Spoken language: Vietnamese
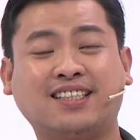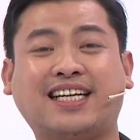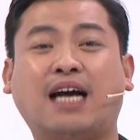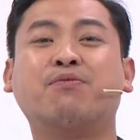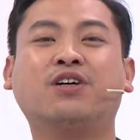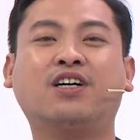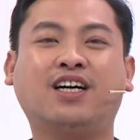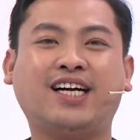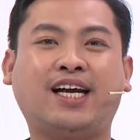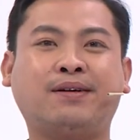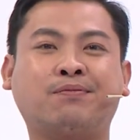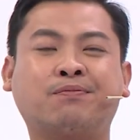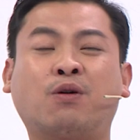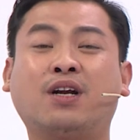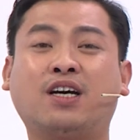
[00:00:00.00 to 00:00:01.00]
tất cả mọi người ở
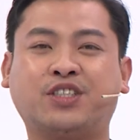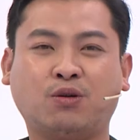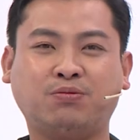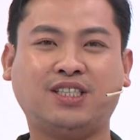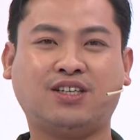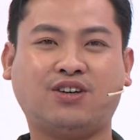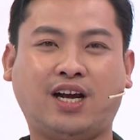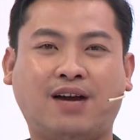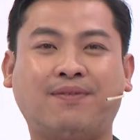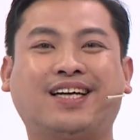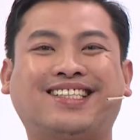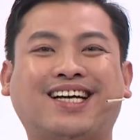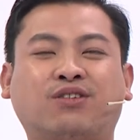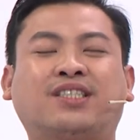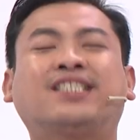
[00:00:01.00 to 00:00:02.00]
đây một lời chúc sức khỏe và
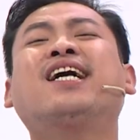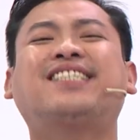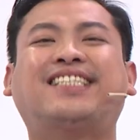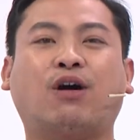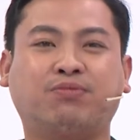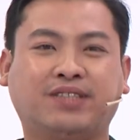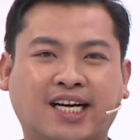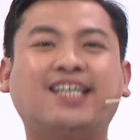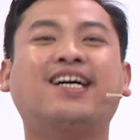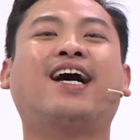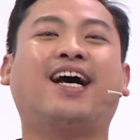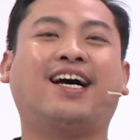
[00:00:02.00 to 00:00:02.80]
lời chào trân trọng nhất.